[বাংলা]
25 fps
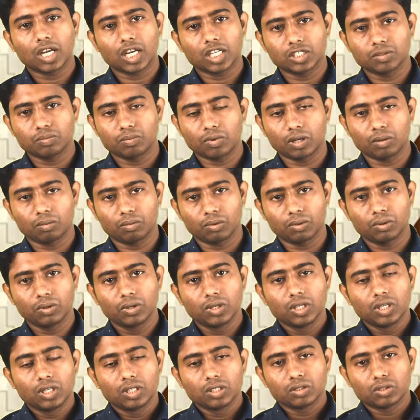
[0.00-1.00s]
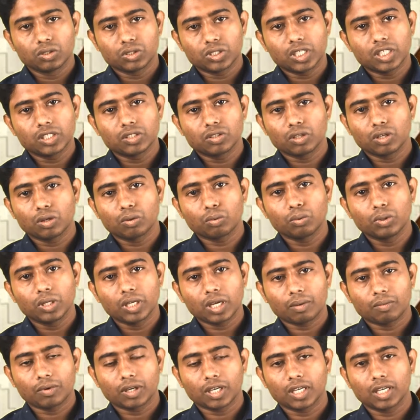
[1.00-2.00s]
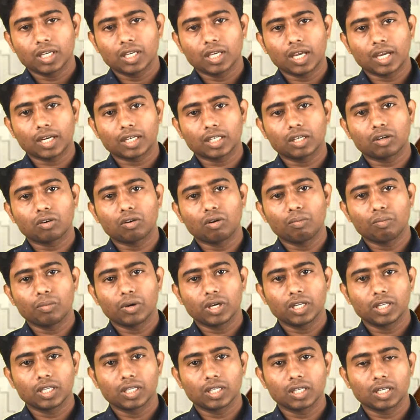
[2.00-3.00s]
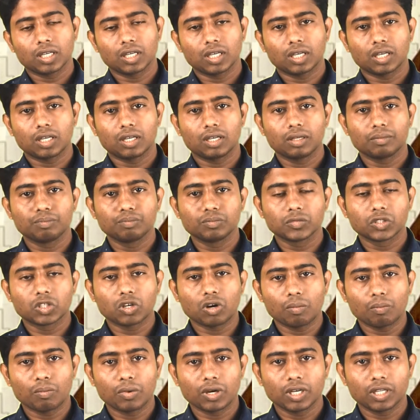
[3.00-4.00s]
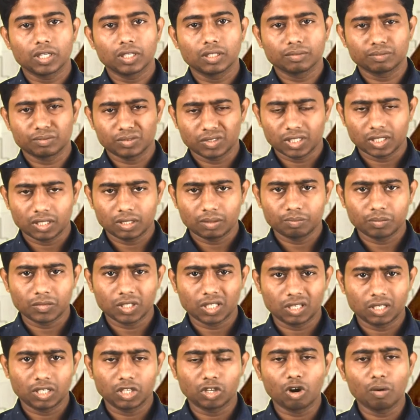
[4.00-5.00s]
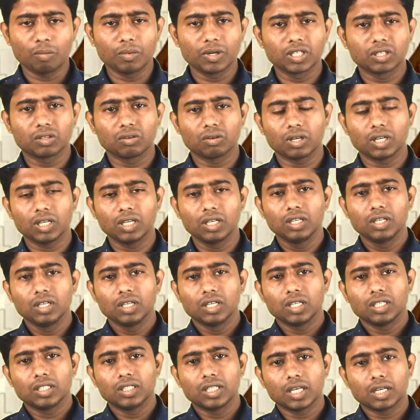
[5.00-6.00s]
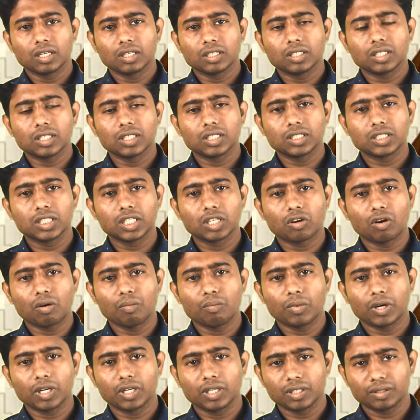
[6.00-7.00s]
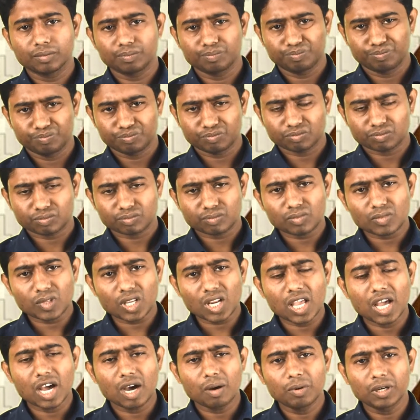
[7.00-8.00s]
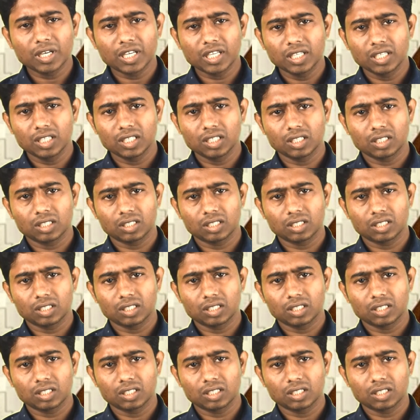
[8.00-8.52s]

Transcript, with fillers: কাজ পারবো তো সেই জন্য উনি আমাকে একটা কোম্পানি কোম্পানিতে রিকমেন্ড করে দেন সেই কোম্পানি আমাকে